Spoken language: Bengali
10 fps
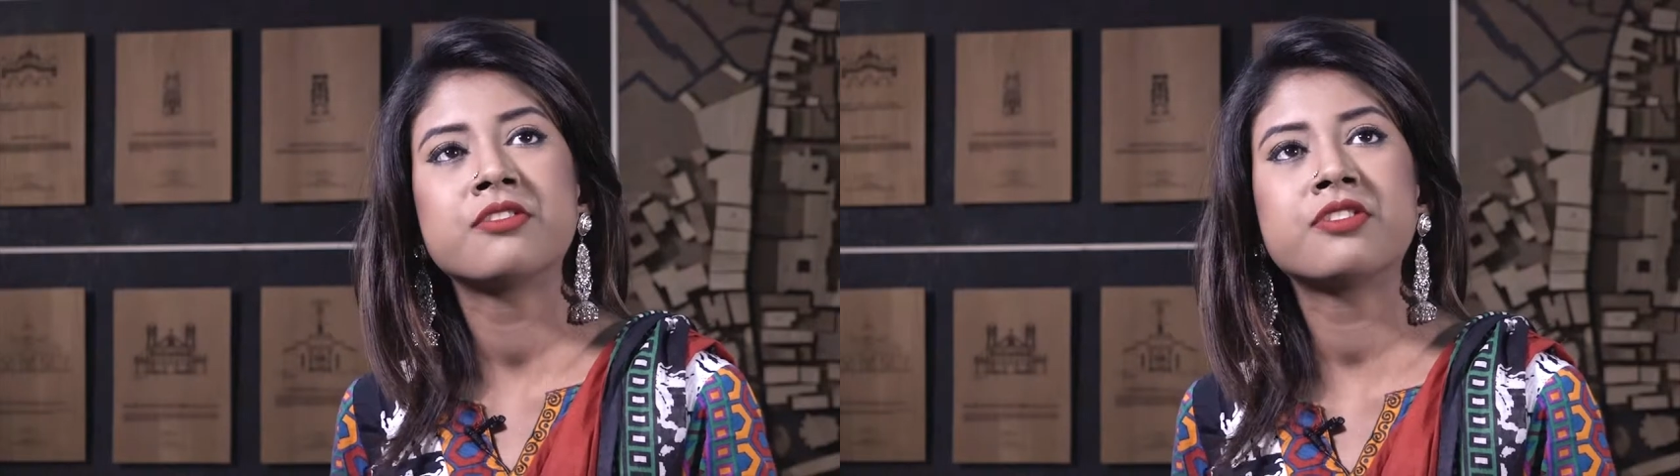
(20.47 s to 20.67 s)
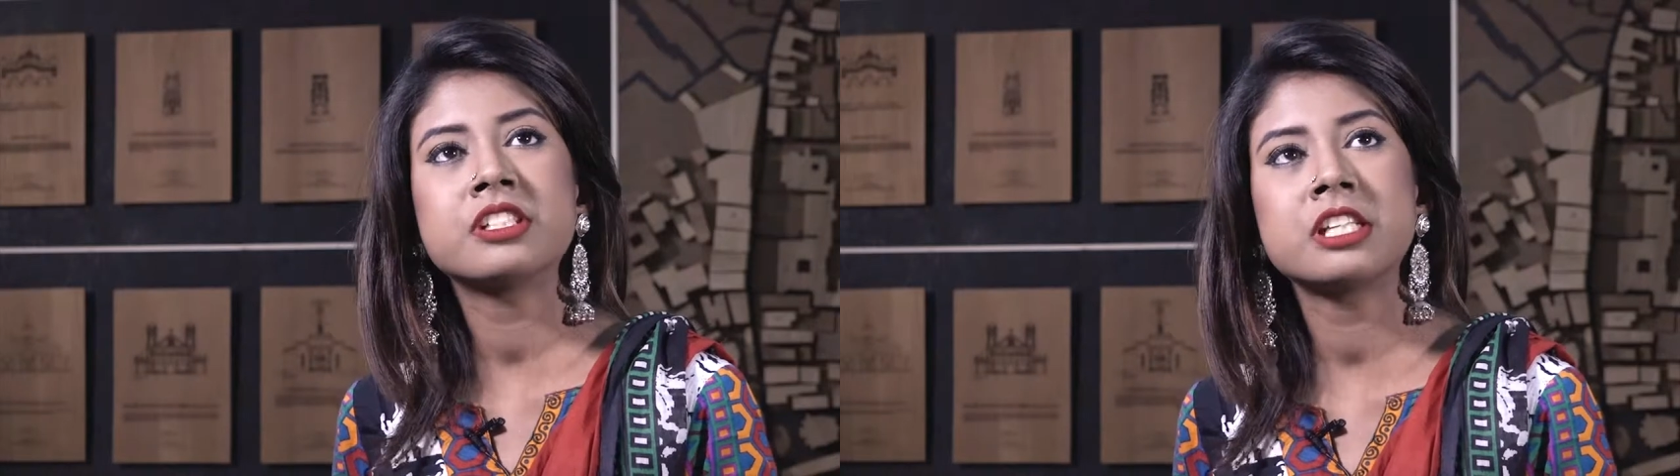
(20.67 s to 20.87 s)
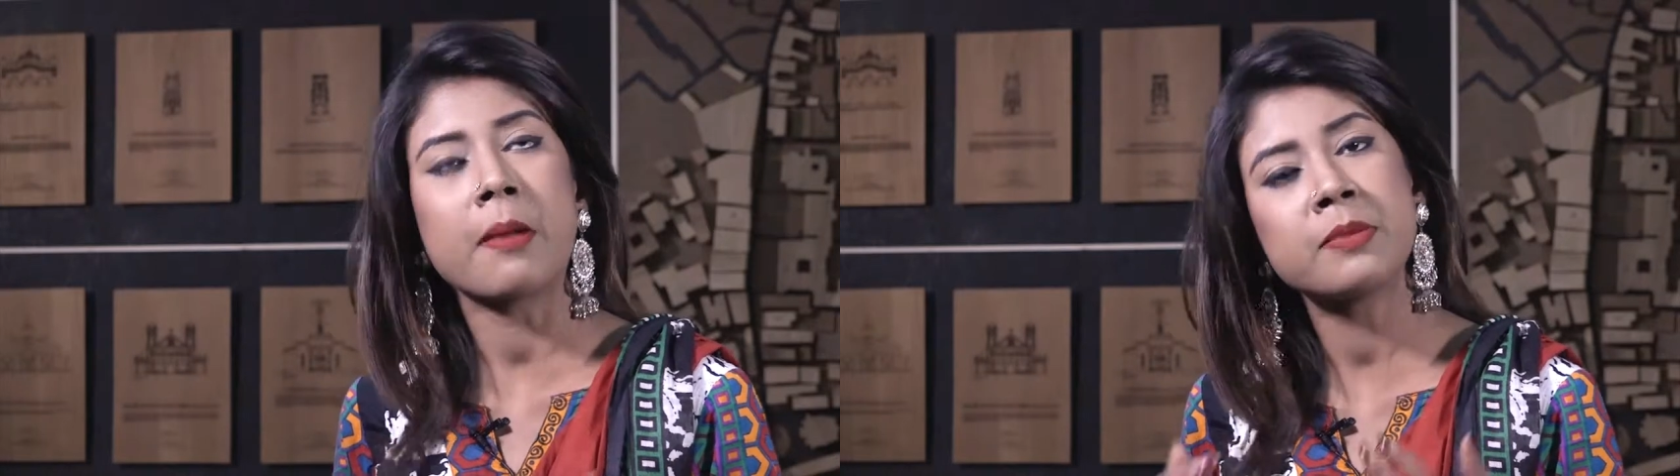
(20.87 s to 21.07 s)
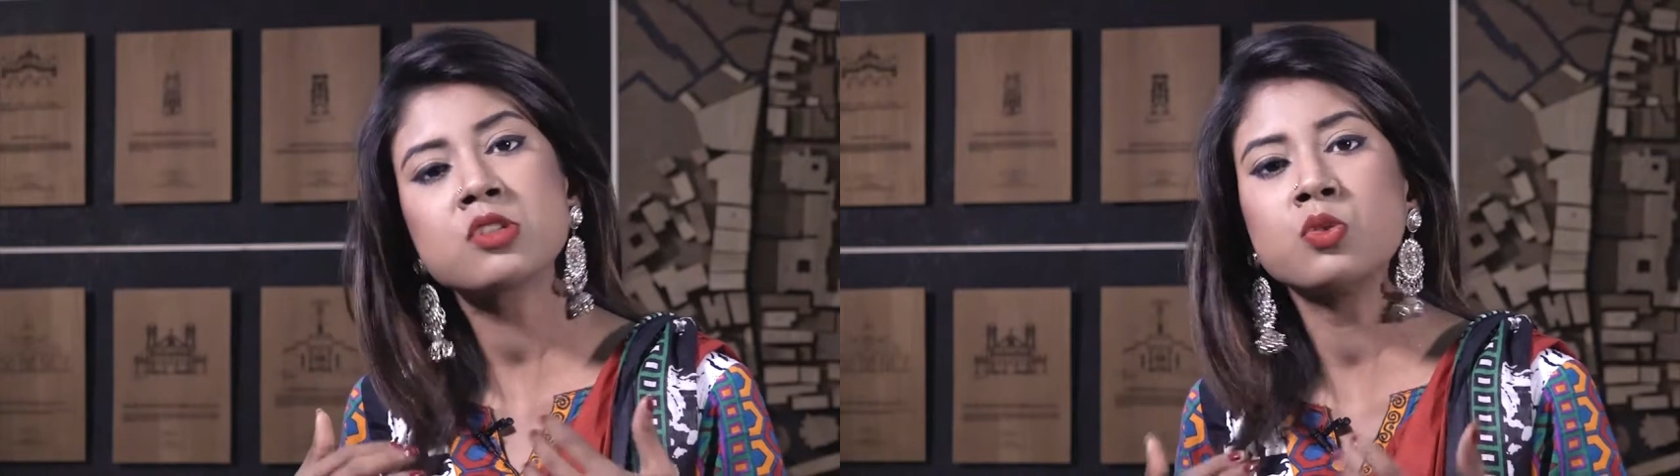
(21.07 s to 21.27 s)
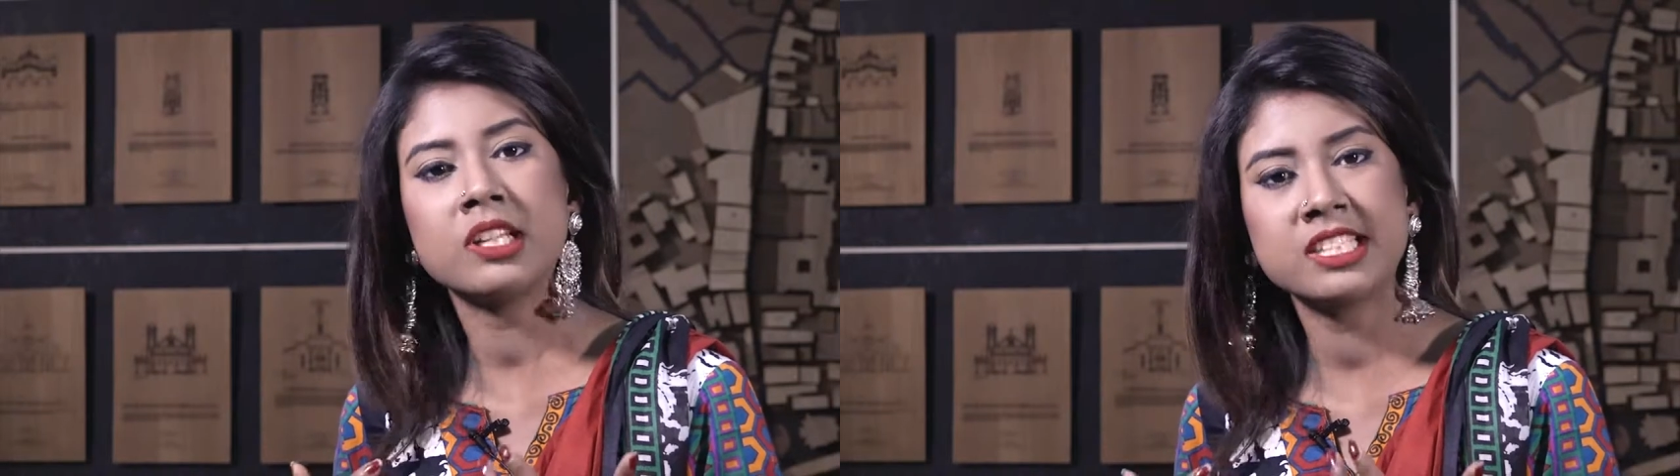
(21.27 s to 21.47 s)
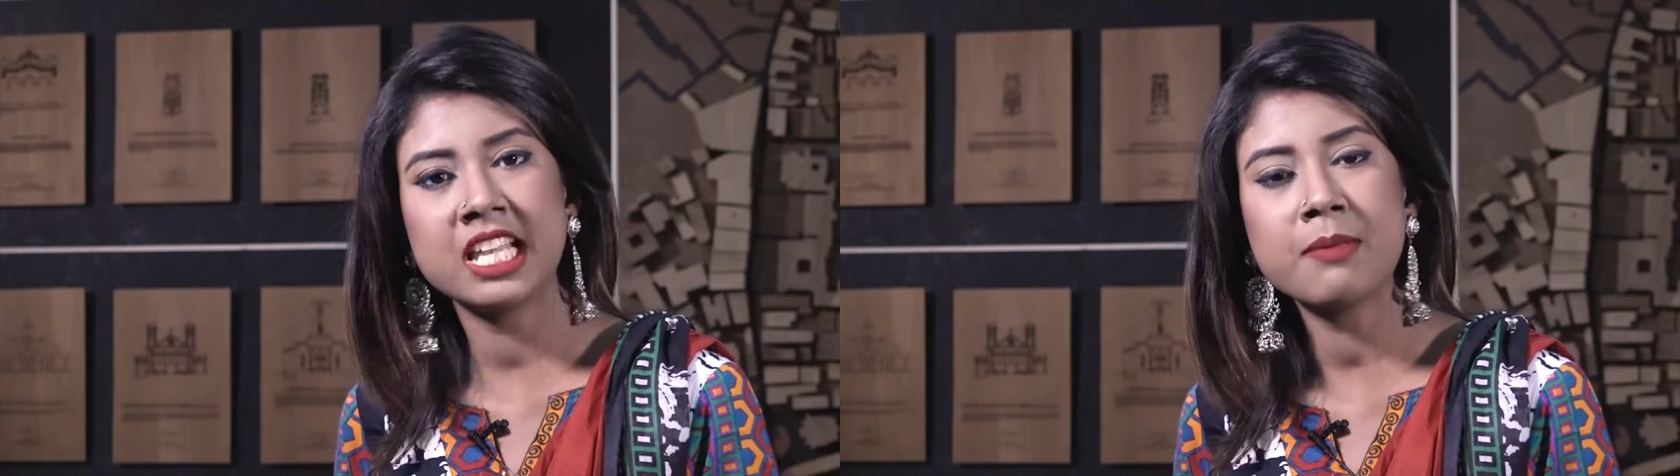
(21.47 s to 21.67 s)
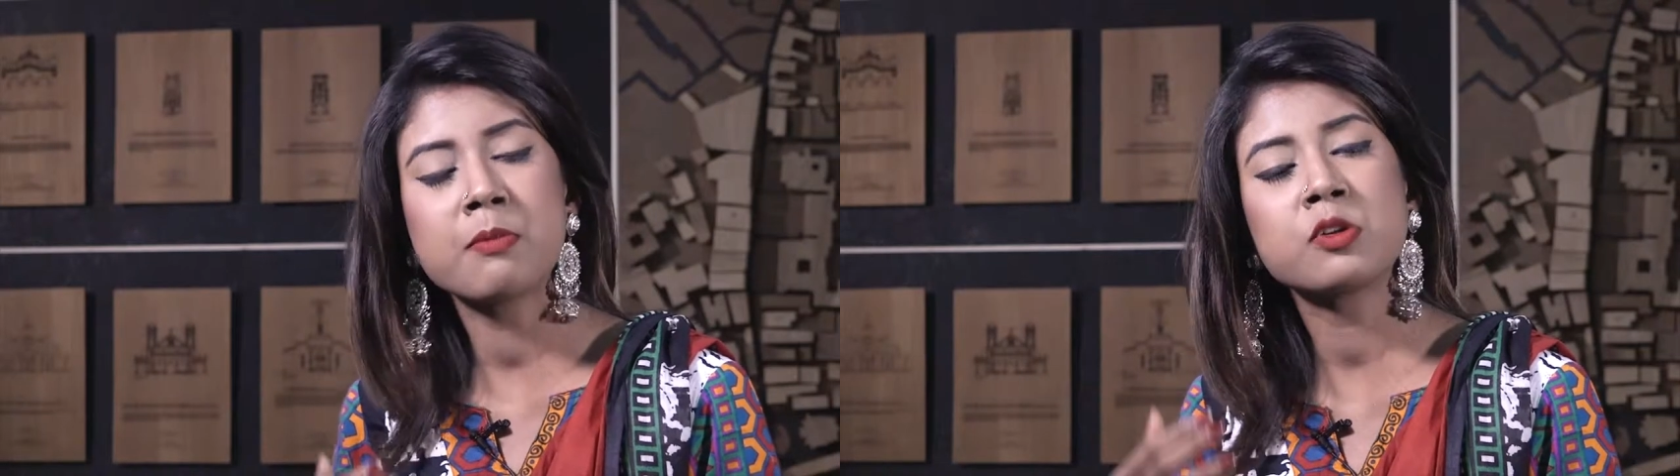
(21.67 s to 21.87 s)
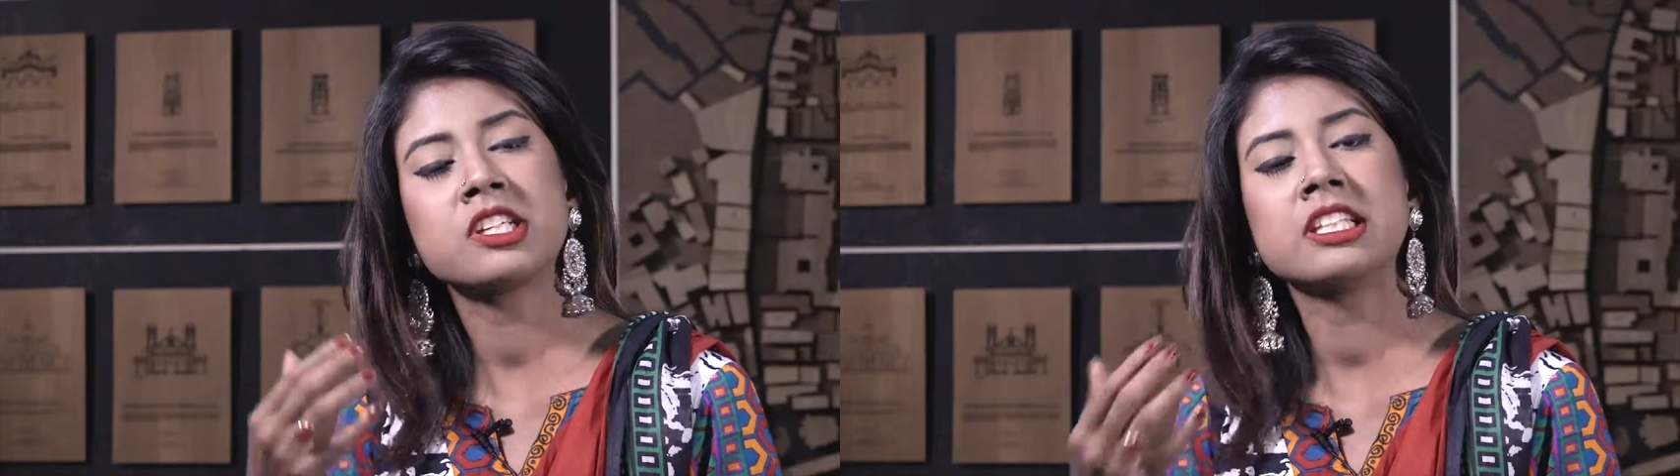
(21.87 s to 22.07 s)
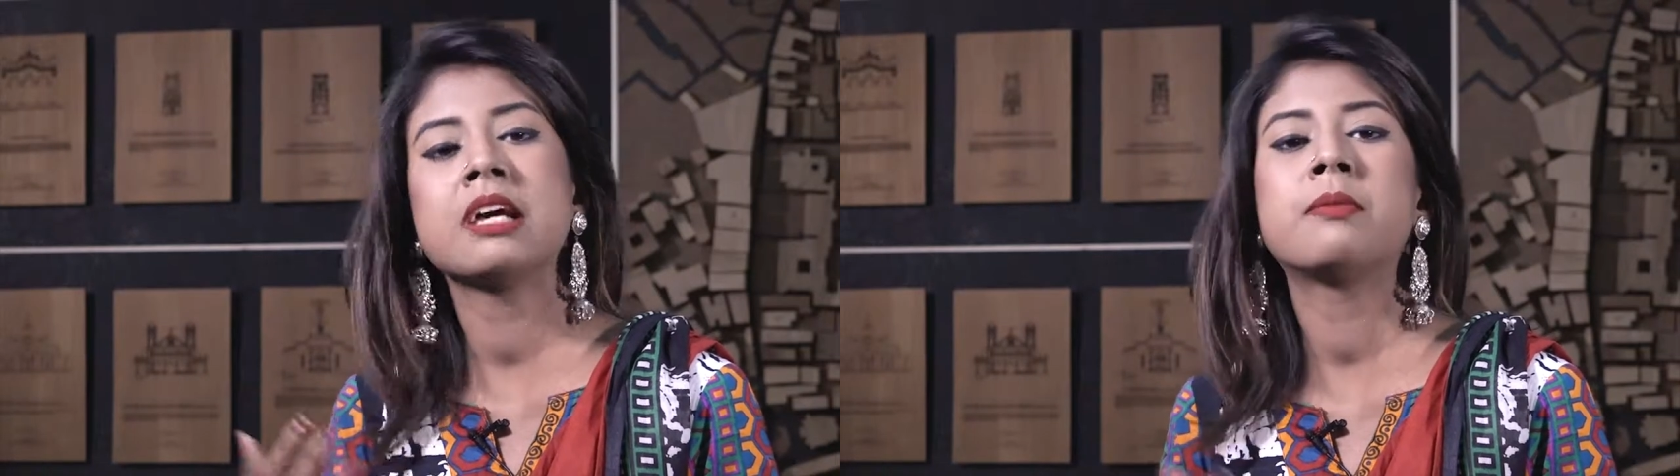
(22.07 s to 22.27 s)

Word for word: ফার্স্টে আমি স্কুলে ছিলাম এবং সেদিন